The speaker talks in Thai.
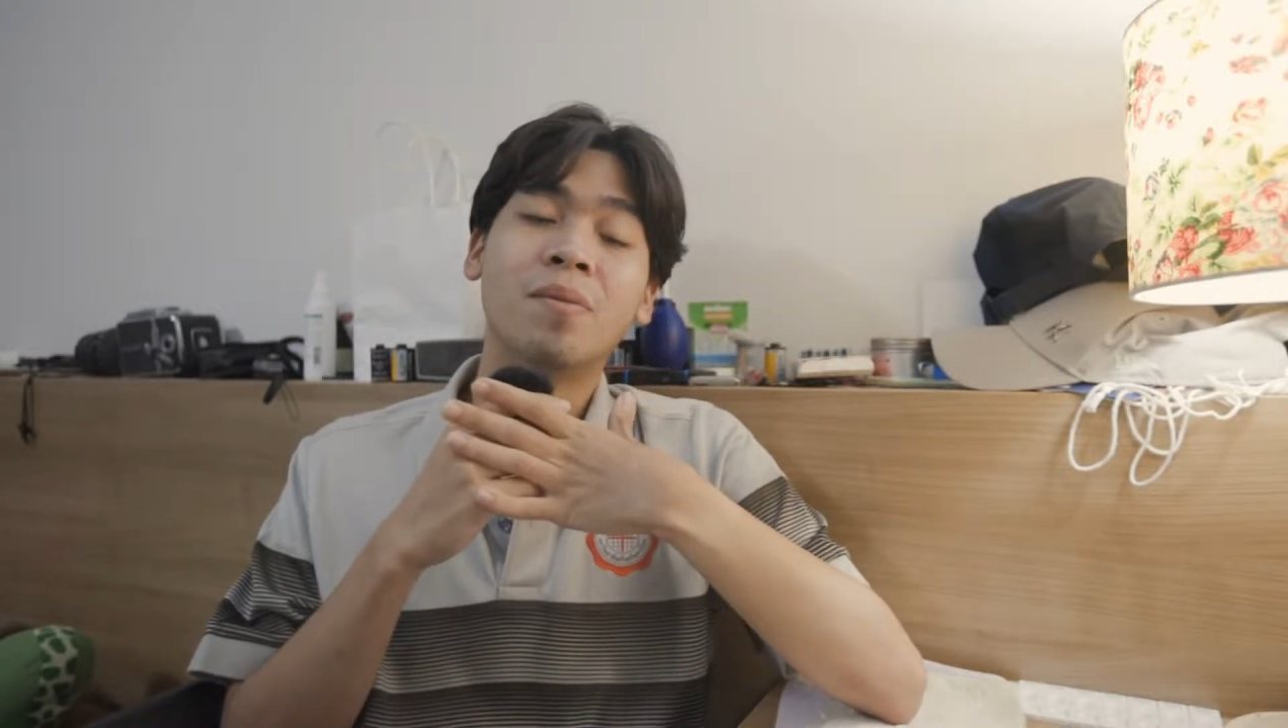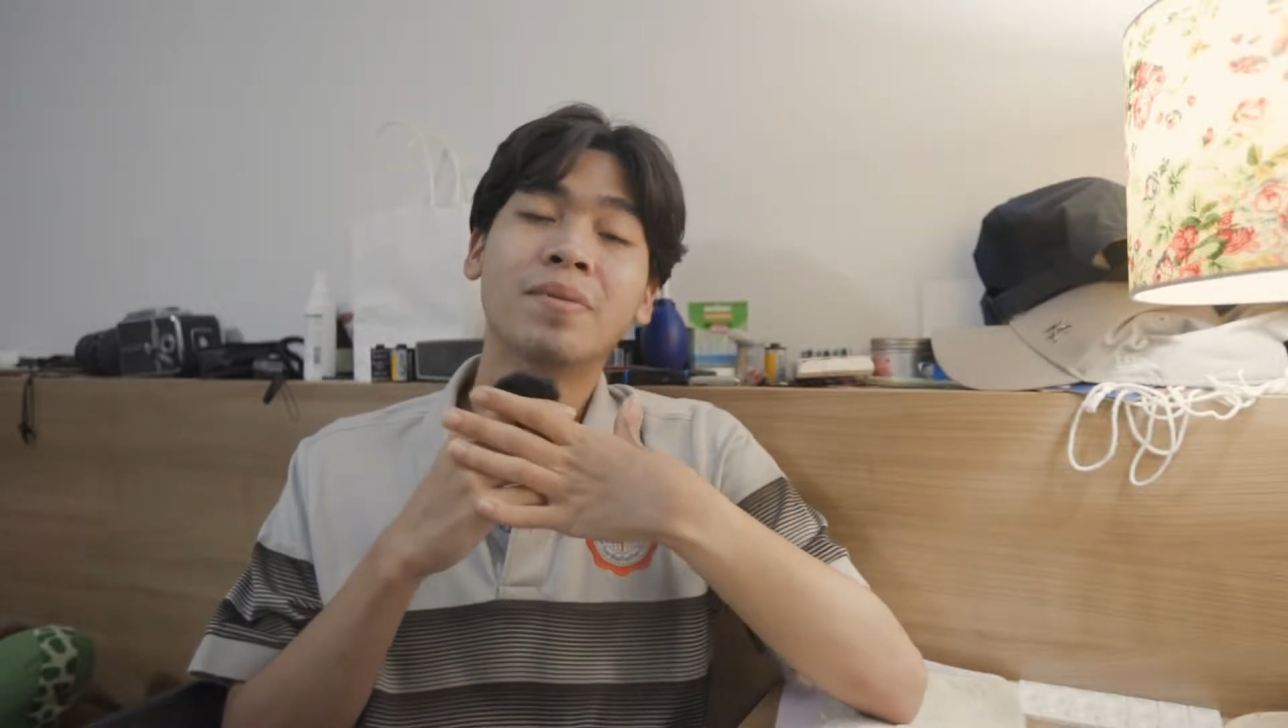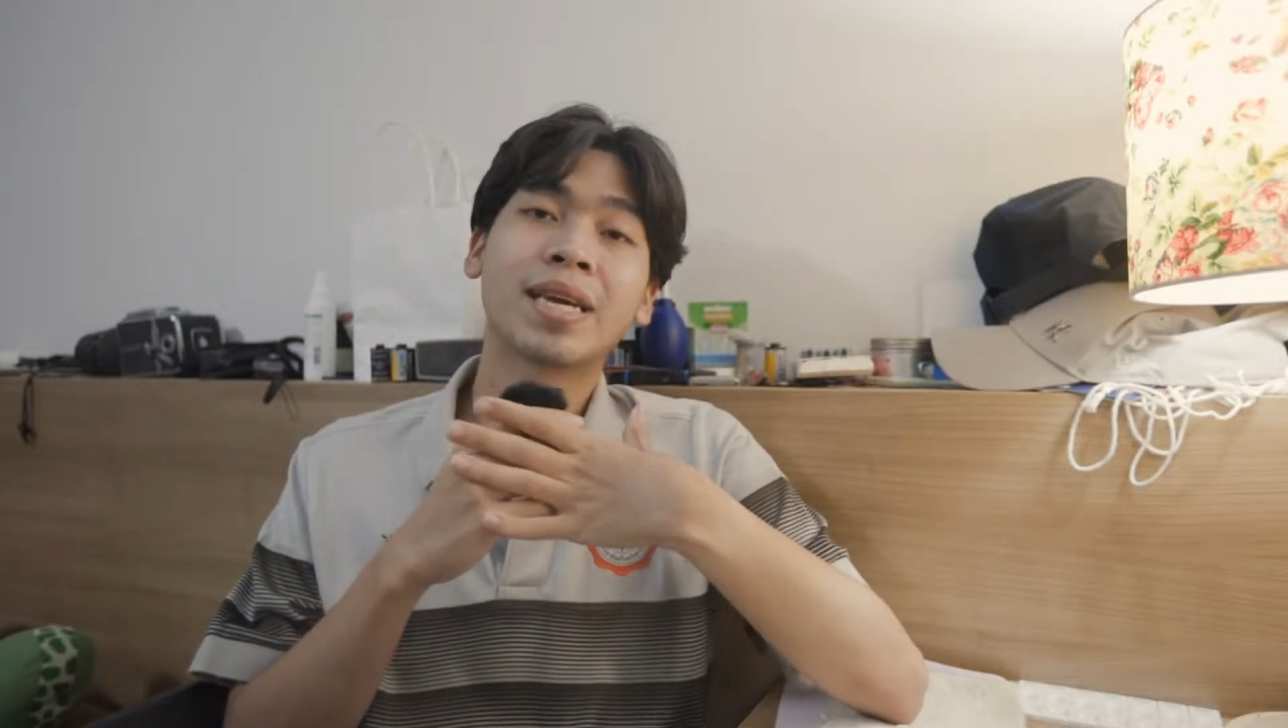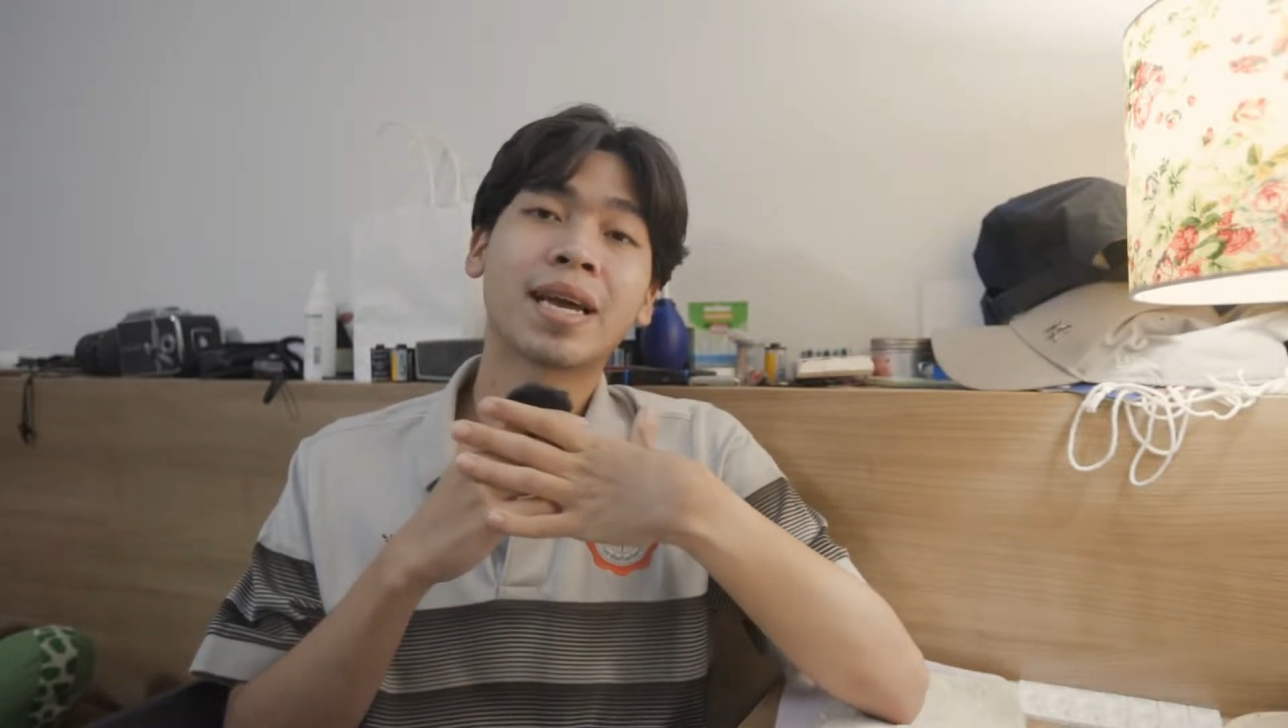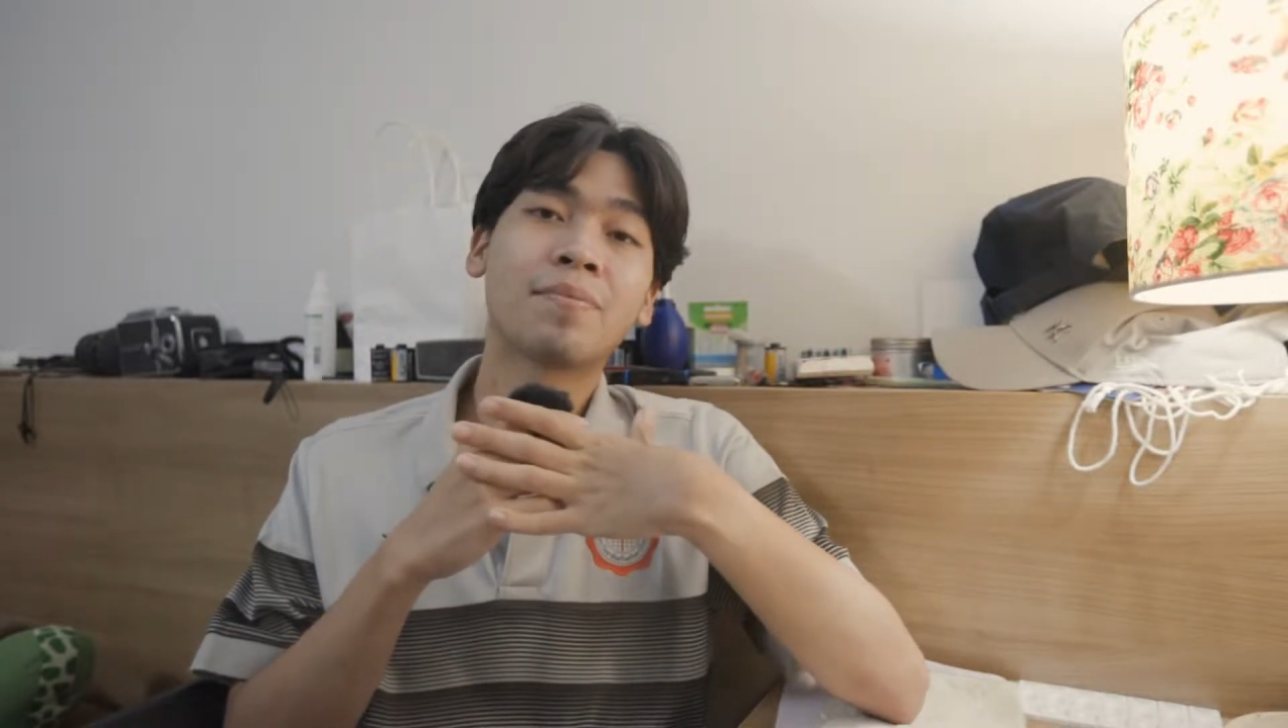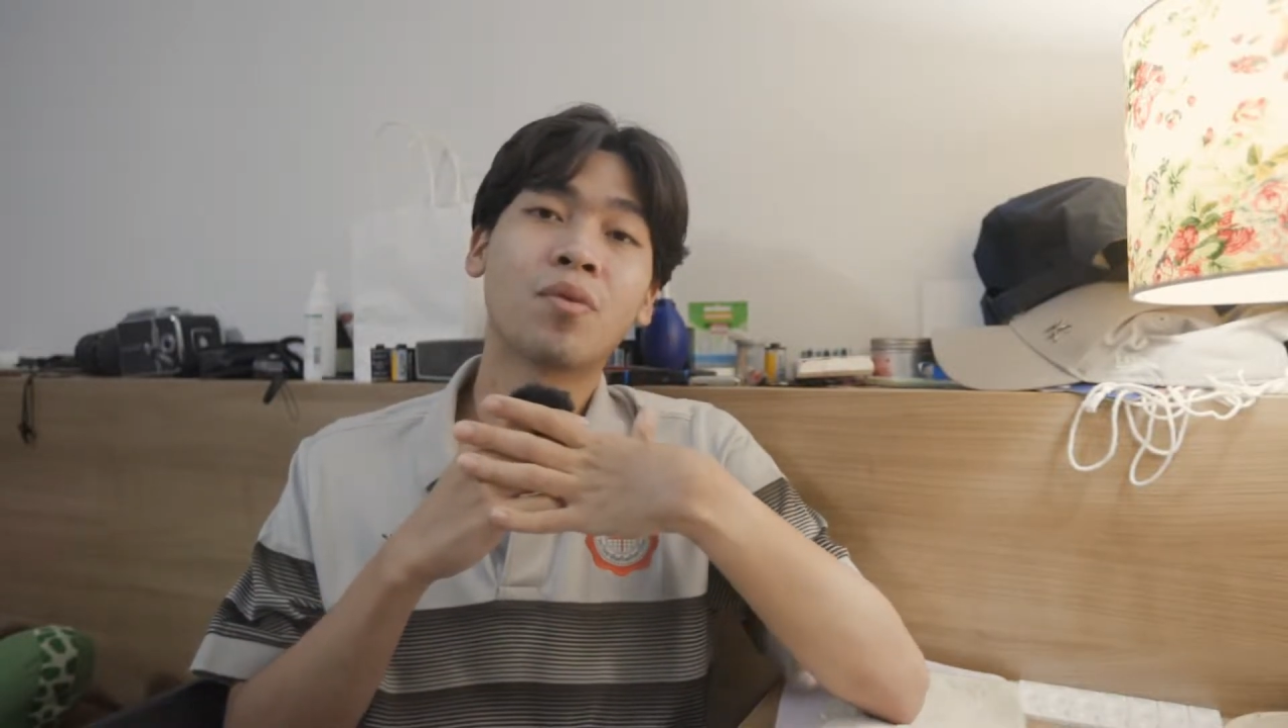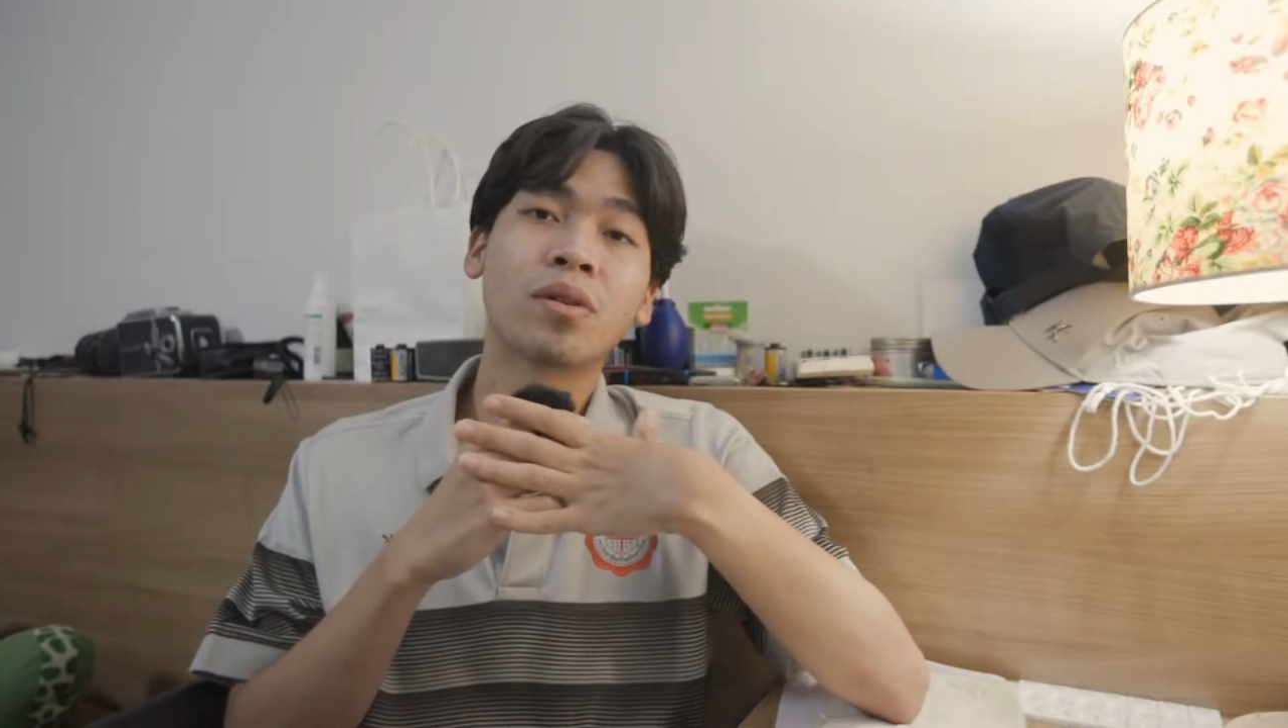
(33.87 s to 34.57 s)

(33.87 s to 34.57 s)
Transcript: ไม่ใช่แค่โพ